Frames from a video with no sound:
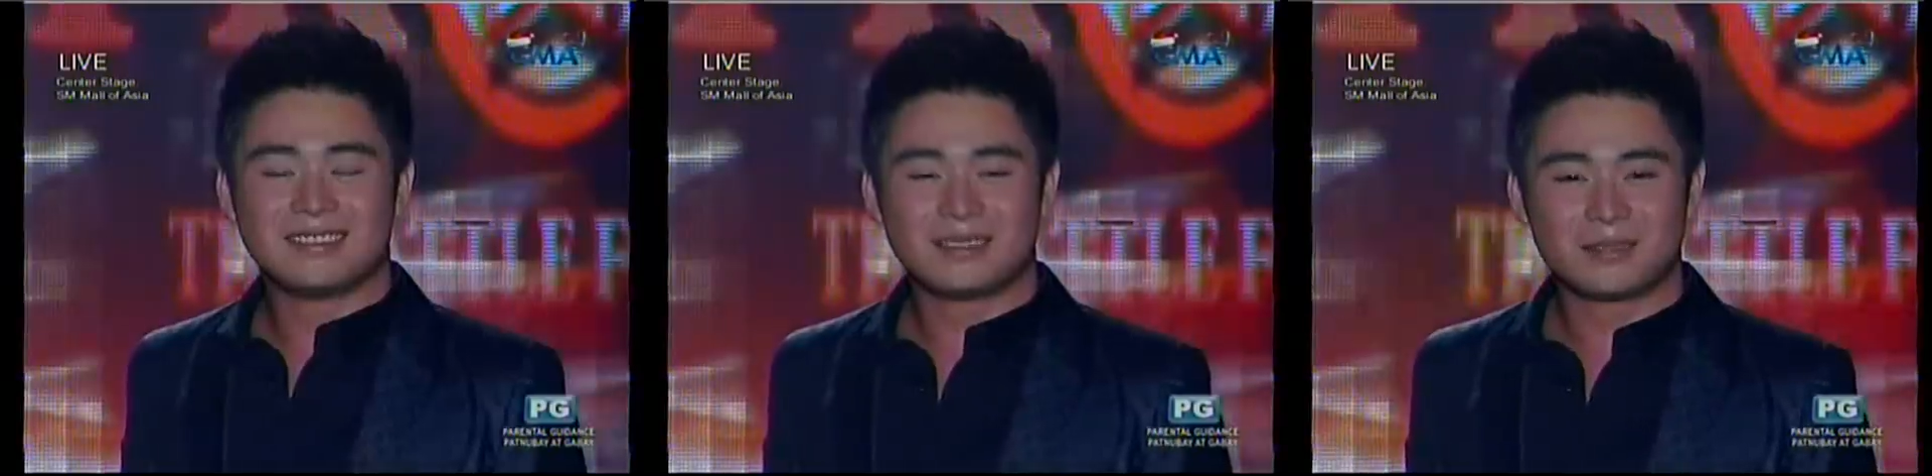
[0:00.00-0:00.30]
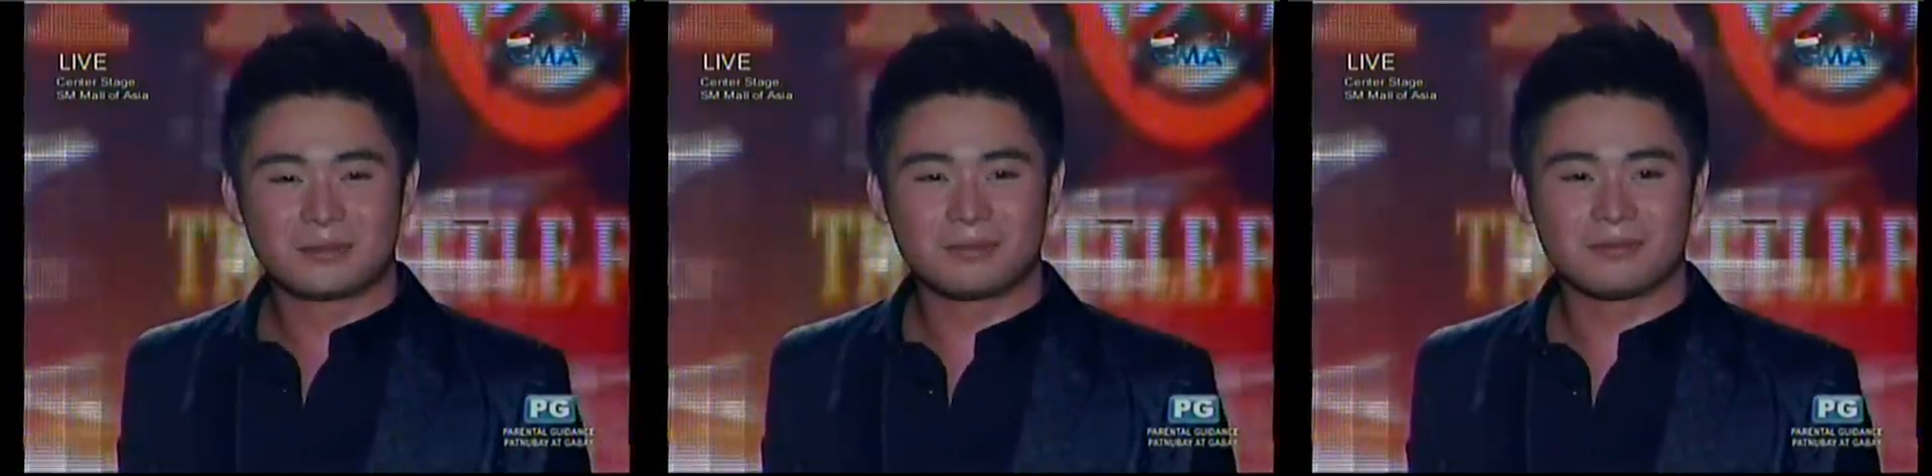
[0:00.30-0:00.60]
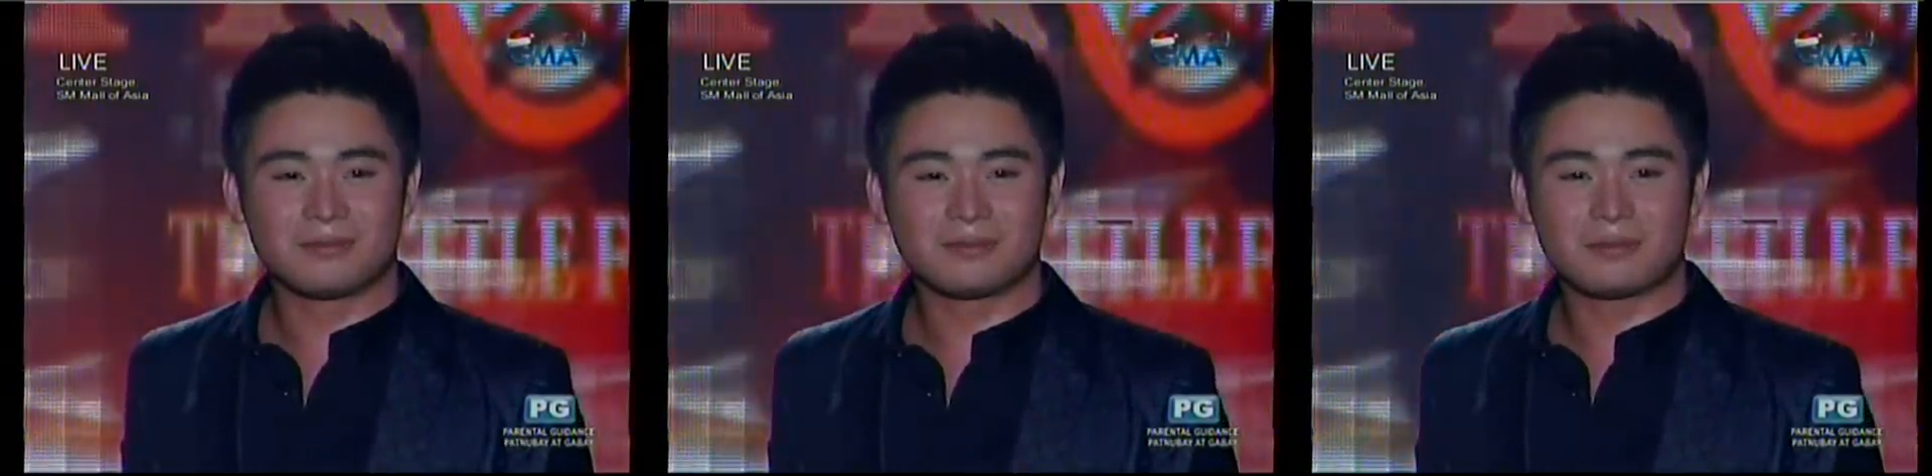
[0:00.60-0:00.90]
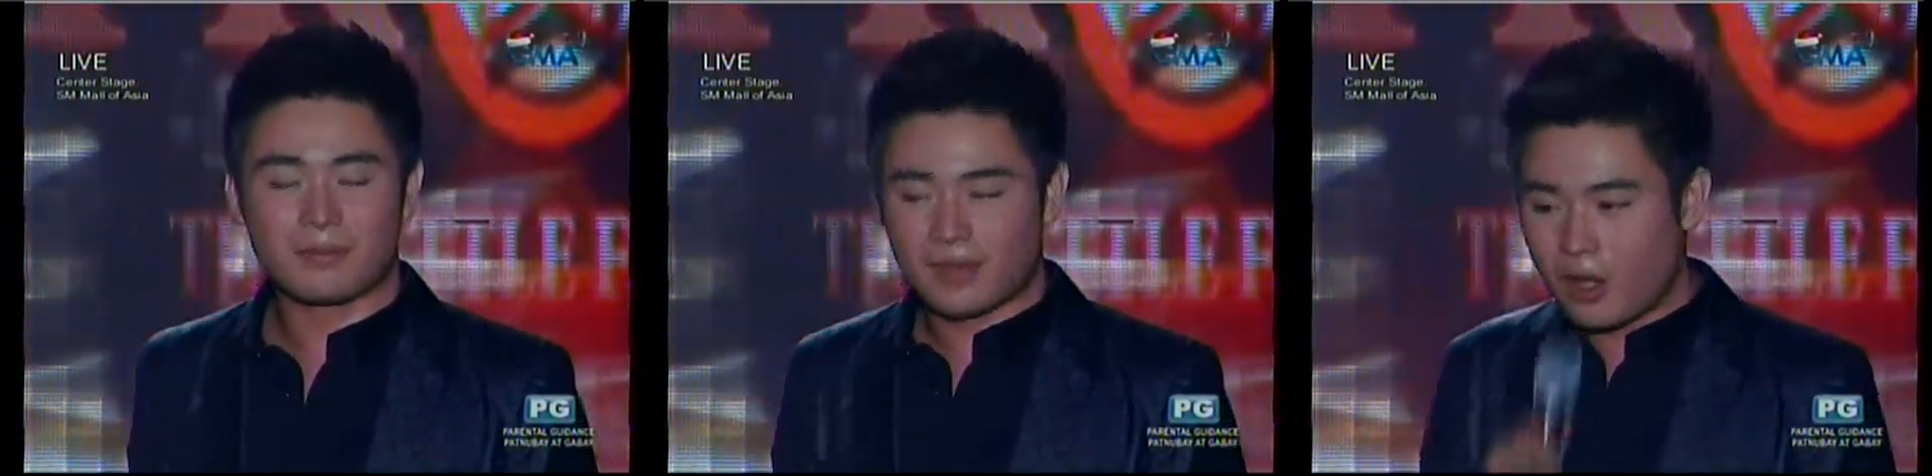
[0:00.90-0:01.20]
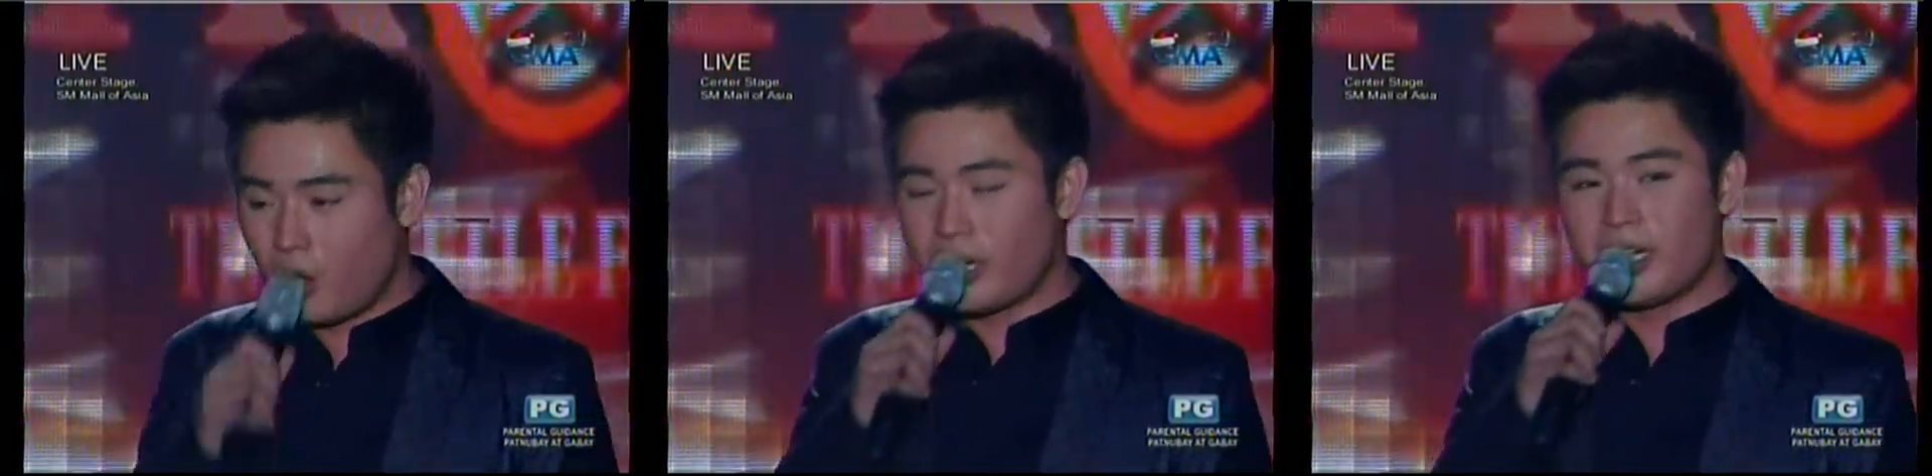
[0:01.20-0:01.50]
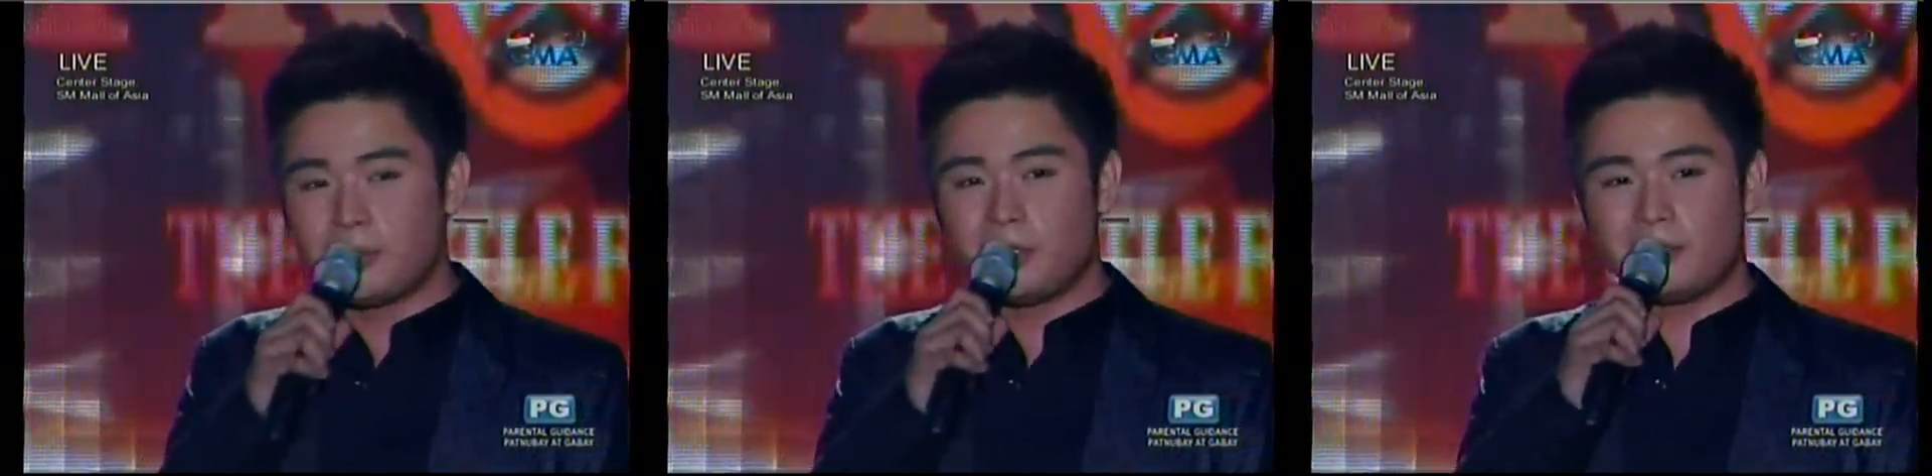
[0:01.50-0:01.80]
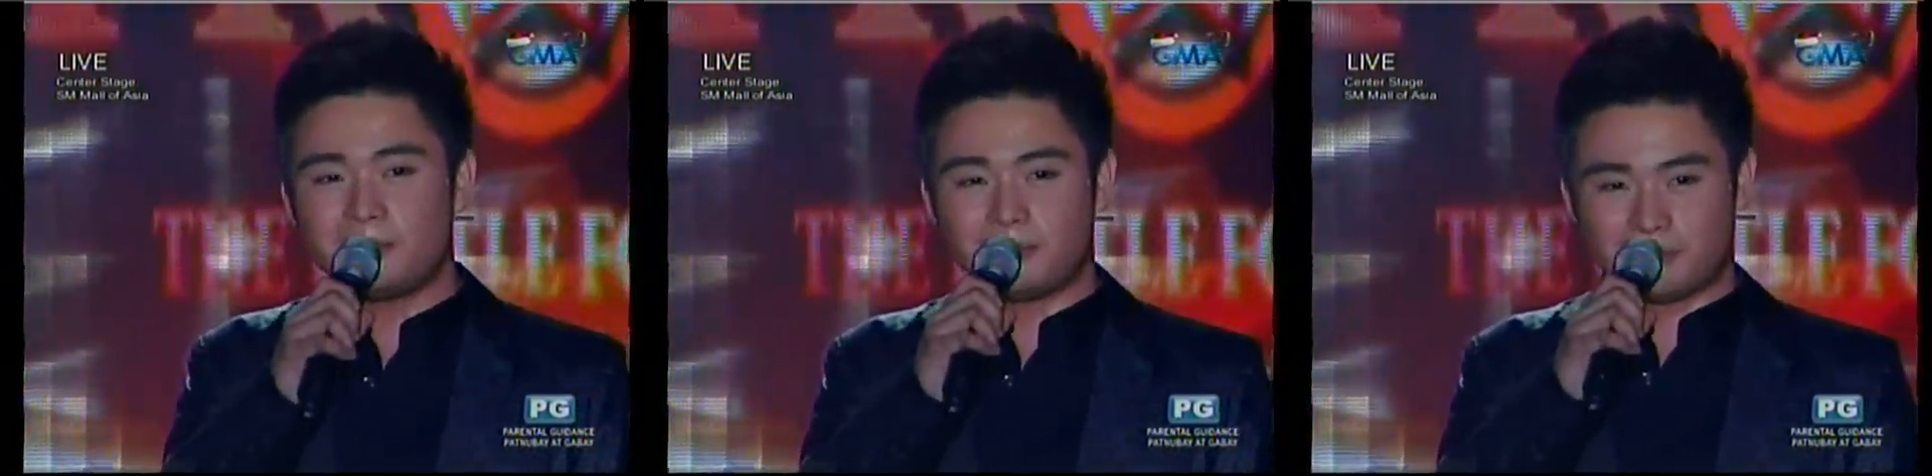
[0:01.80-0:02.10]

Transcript: Okay na kayo? Yung, Okay na po. okay.